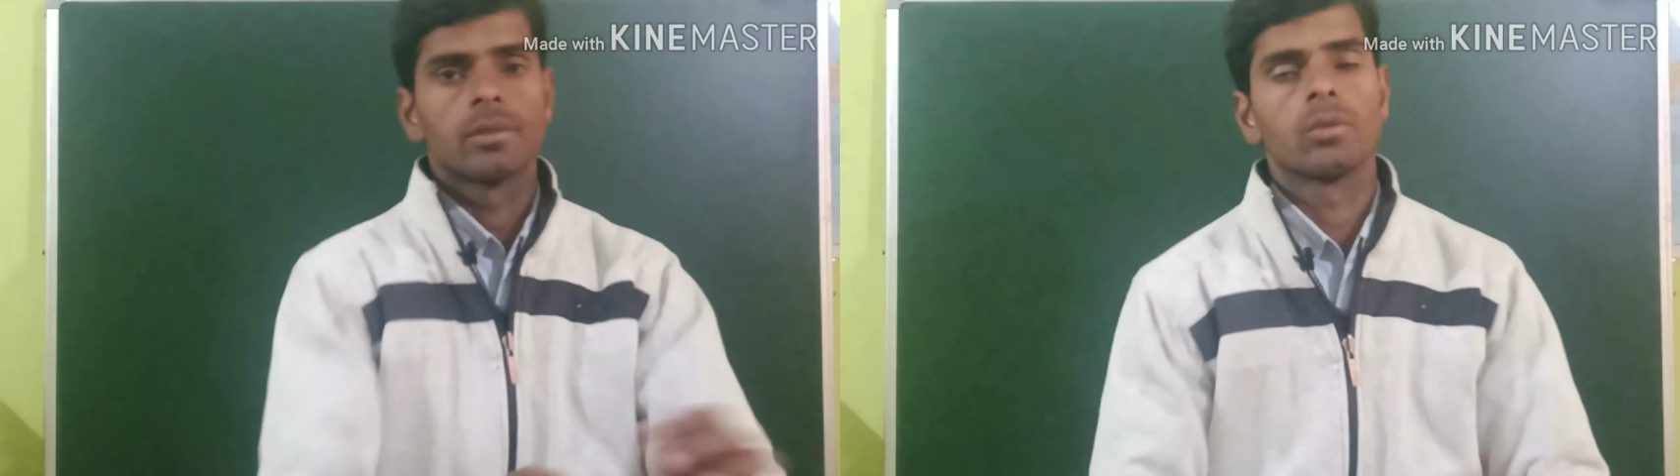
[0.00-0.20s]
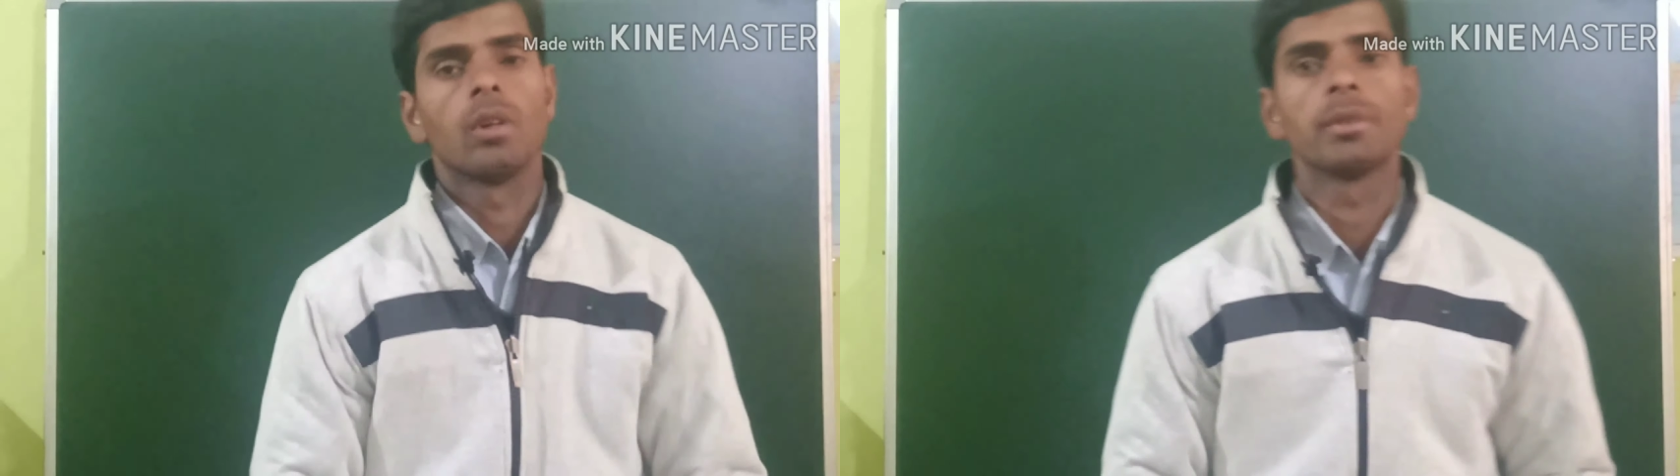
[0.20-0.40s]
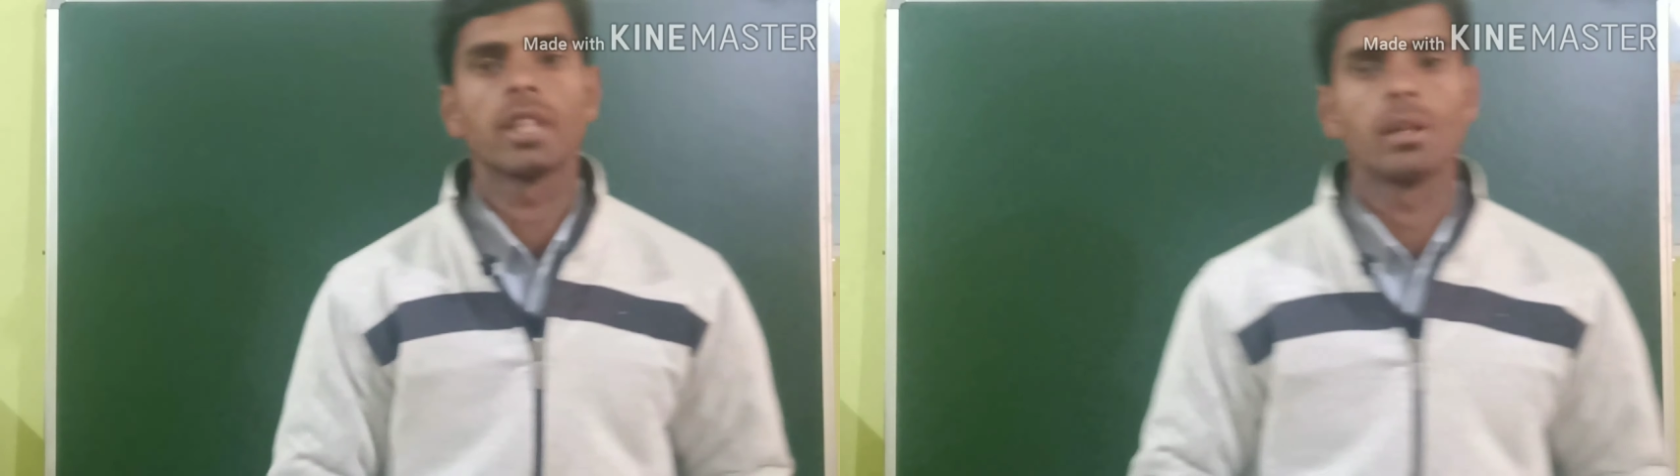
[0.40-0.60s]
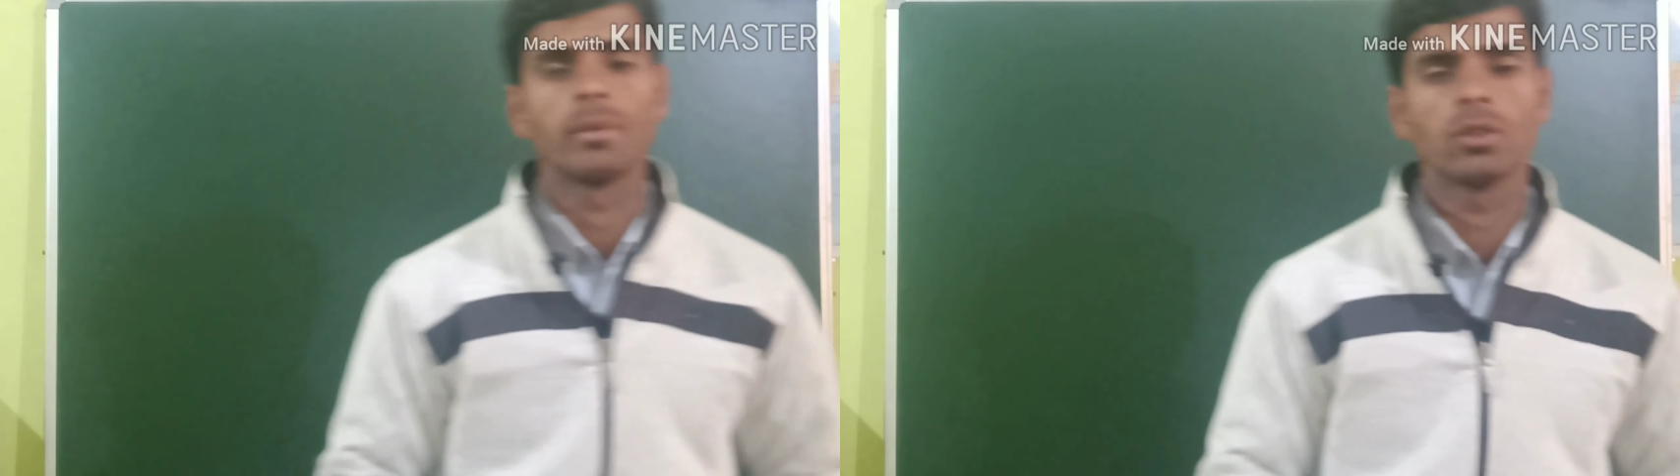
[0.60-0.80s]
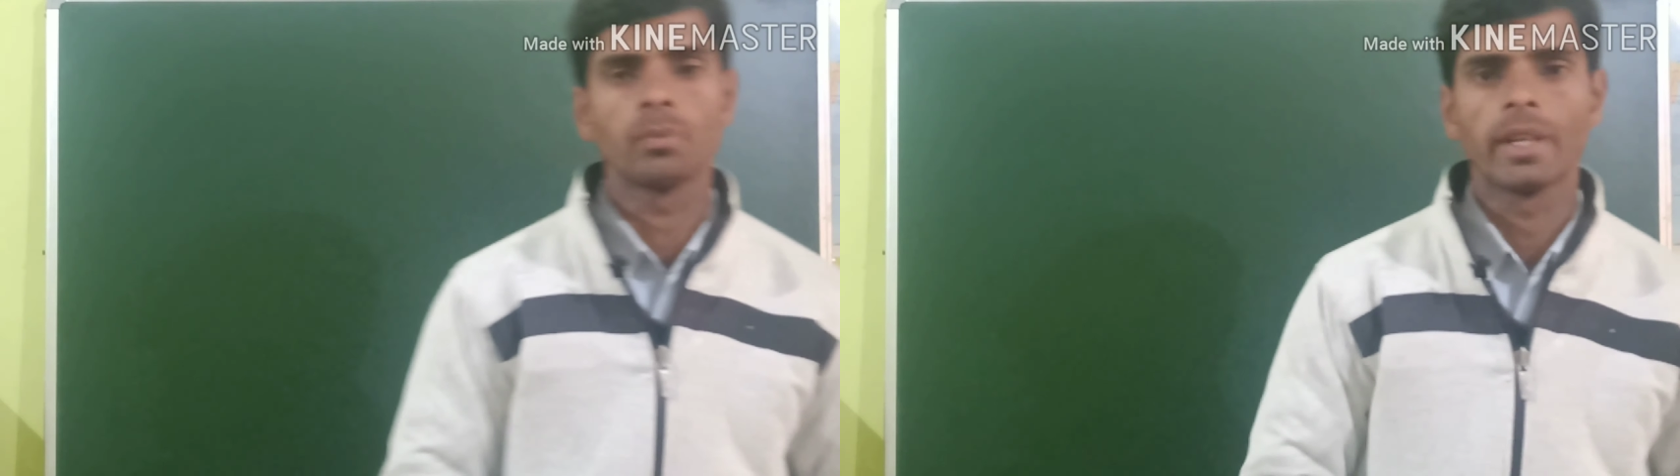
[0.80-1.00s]
तो अभी तक
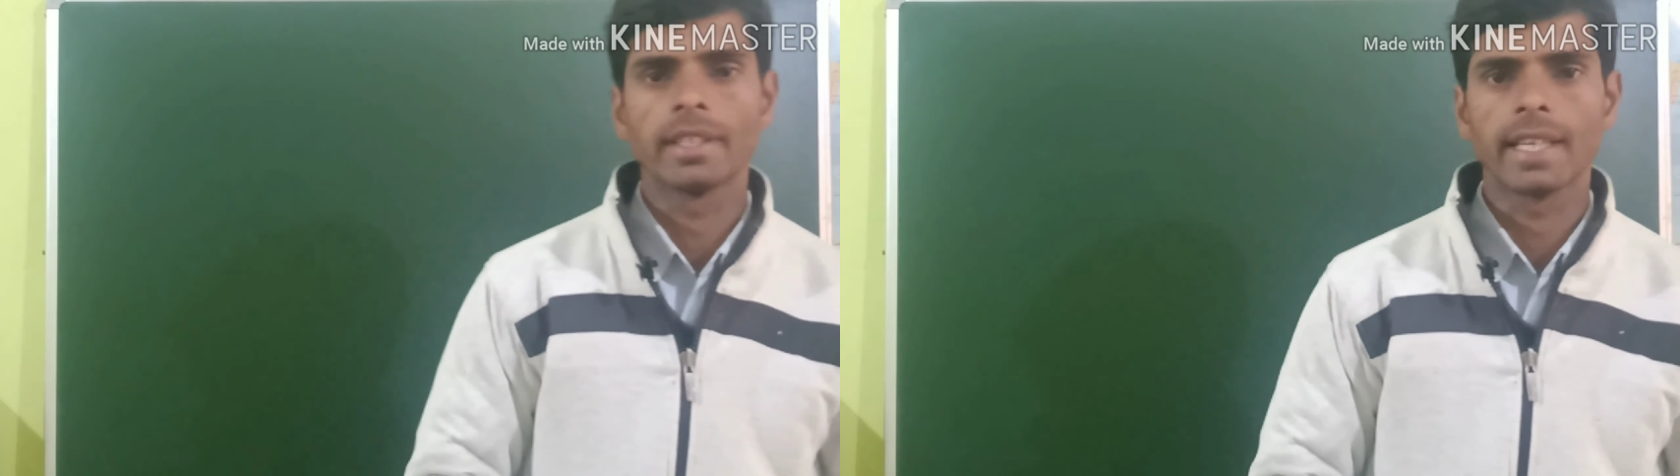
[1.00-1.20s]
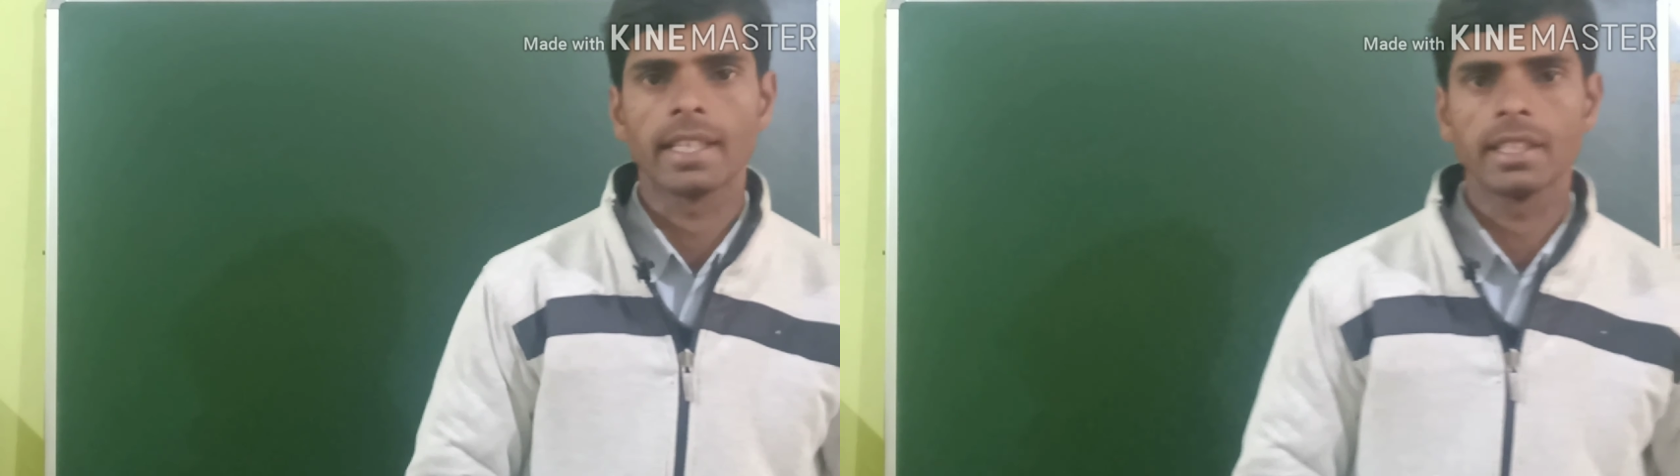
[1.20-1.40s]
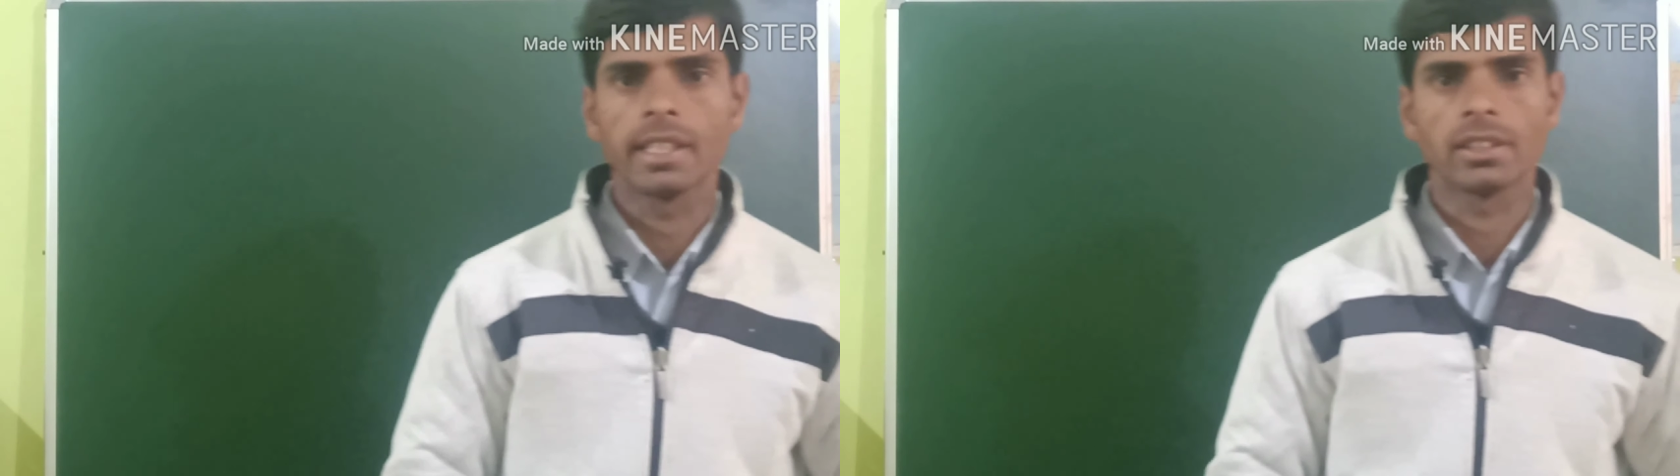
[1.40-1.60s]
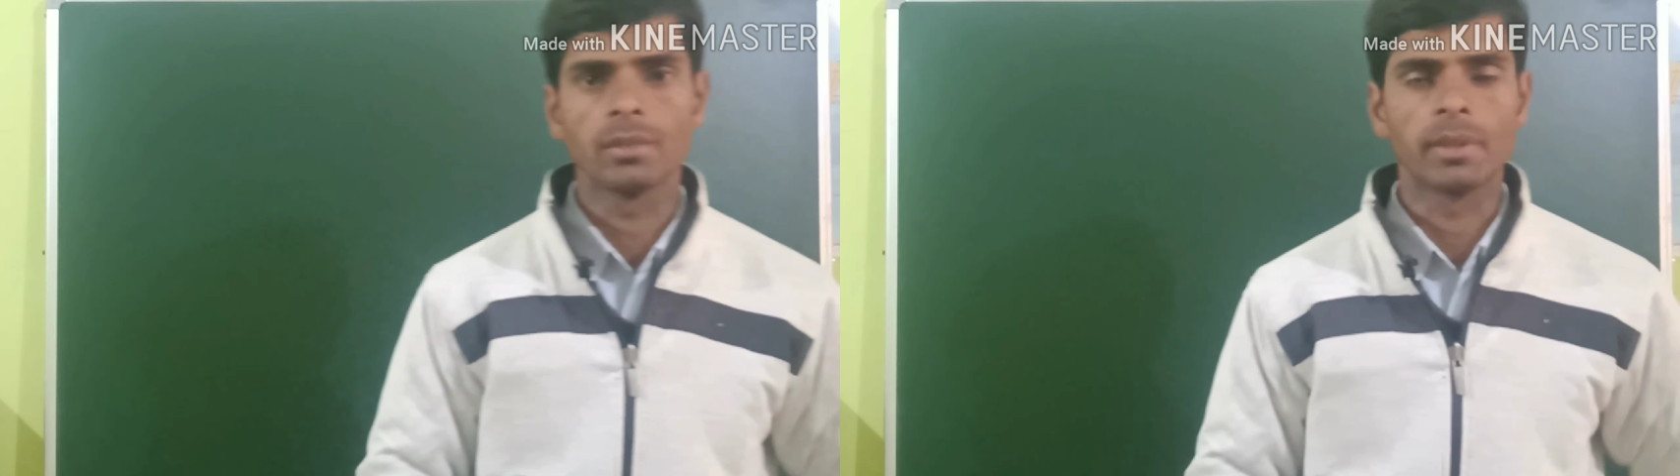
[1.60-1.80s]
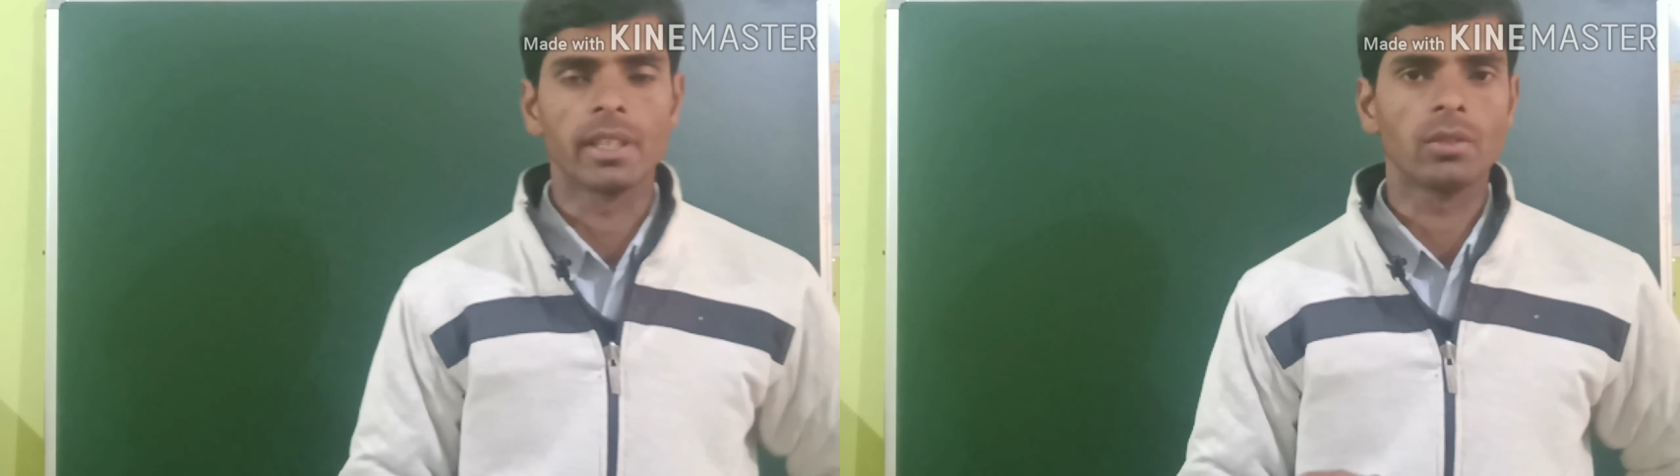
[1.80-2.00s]
हमने जो पेरीसाइक्लिक रिएक्शन
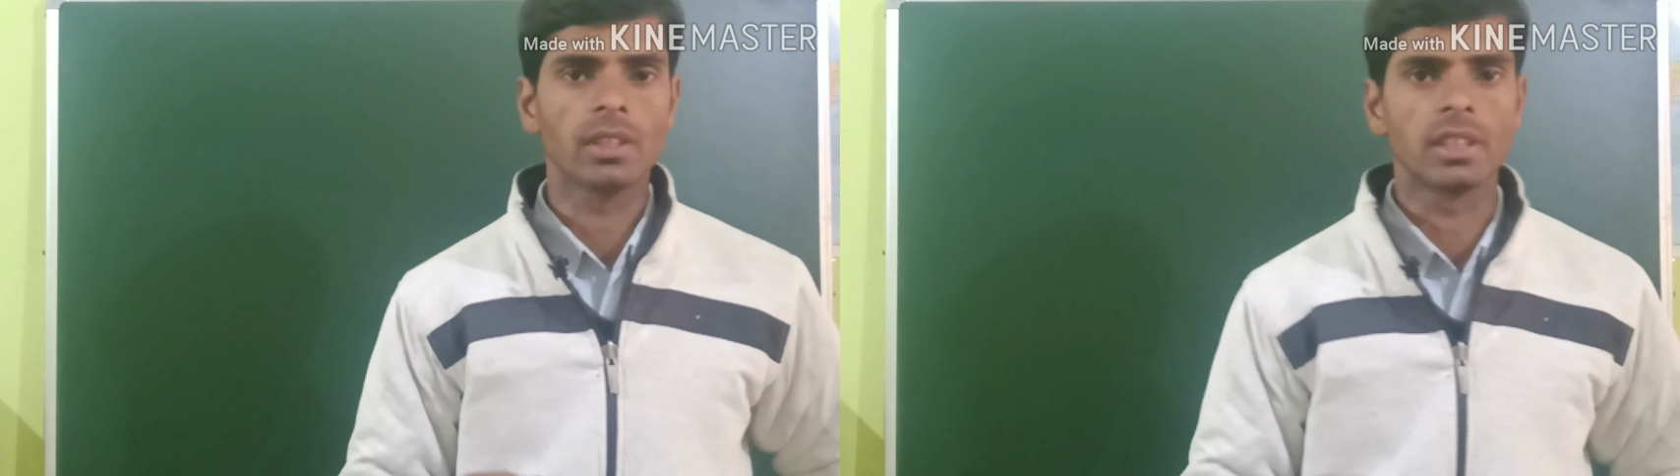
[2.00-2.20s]
पढ़े उनका